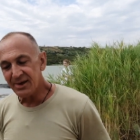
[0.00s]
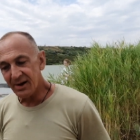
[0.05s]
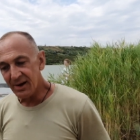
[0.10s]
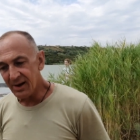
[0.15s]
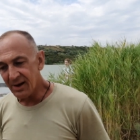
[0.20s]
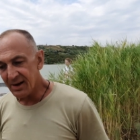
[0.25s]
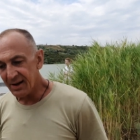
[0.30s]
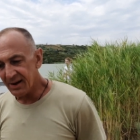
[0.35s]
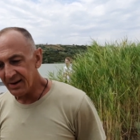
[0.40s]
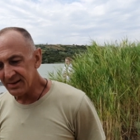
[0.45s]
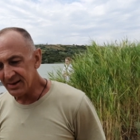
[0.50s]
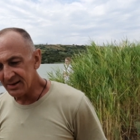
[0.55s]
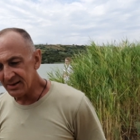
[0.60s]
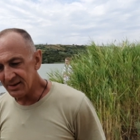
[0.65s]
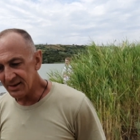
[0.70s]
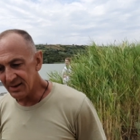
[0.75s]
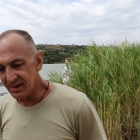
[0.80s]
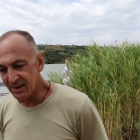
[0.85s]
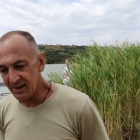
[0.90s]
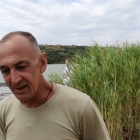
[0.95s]
Да, это
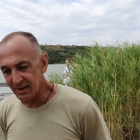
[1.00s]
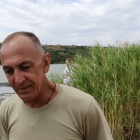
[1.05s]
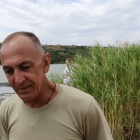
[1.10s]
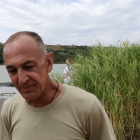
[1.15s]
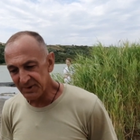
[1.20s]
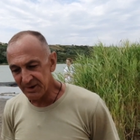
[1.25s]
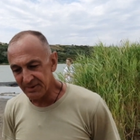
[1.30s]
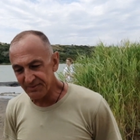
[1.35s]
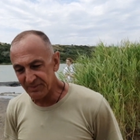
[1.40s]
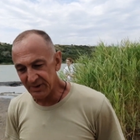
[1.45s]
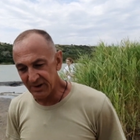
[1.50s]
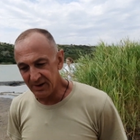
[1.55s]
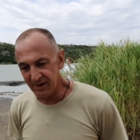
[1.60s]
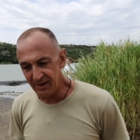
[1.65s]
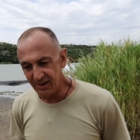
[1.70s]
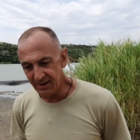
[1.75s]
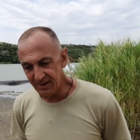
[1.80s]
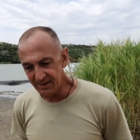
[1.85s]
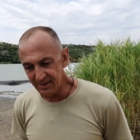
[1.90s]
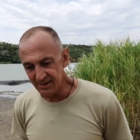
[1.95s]
на
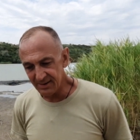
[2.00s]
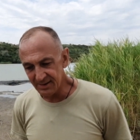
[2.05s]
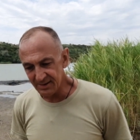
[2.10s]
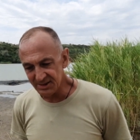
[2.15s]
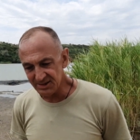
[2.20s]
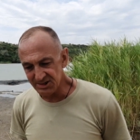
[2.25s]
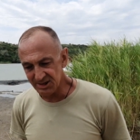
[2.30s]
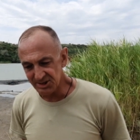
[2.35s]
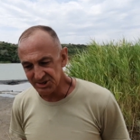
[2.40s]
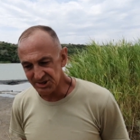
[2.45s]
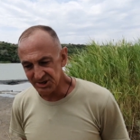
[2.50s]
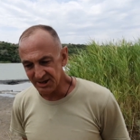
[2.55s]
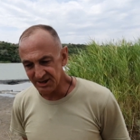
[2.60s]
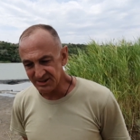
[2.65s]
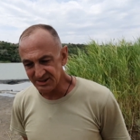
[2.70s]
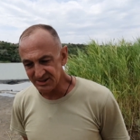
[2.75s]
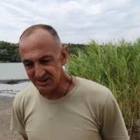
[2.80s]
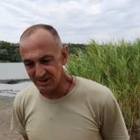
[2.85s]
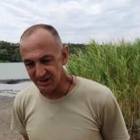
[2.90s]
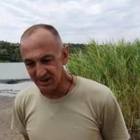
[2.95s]
предприятиях
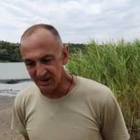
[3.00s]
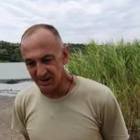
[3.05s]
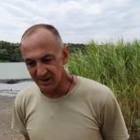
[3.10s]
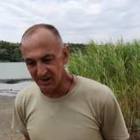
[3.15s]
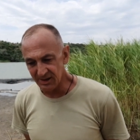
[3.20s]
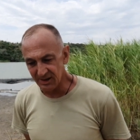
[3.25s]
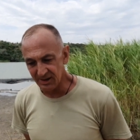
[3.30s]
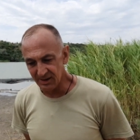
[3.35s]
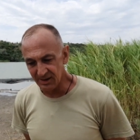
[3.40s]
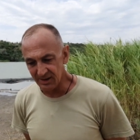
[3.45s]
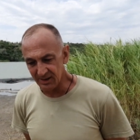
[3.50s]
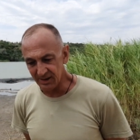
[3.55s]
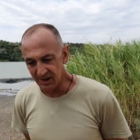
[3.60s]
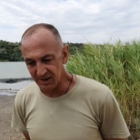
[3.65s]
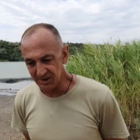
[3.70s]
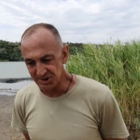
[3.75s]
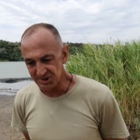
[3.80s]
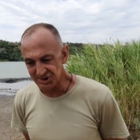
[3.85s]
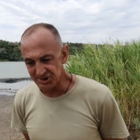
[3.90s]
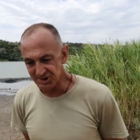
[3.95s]
сейчас, э,
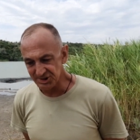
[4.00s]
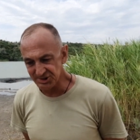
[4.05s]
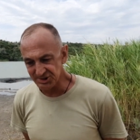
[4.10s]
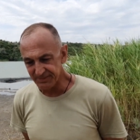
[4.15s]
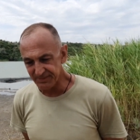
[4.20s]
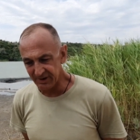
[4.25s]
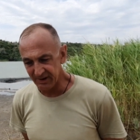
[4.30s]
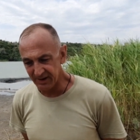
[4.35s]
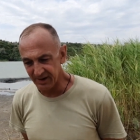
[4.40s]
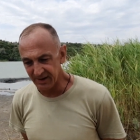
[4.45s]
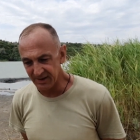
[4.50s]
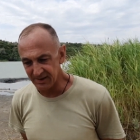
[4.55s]
конечно же. Тебе